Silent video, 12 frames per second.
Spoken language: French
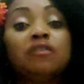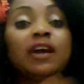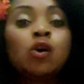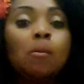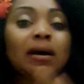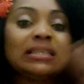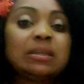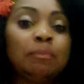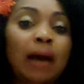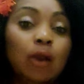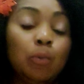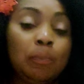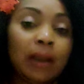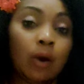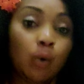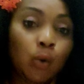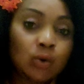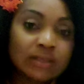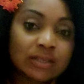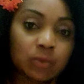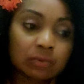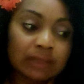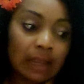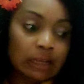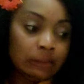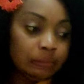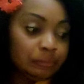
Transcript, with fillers: vais commencer par le plan horizontal.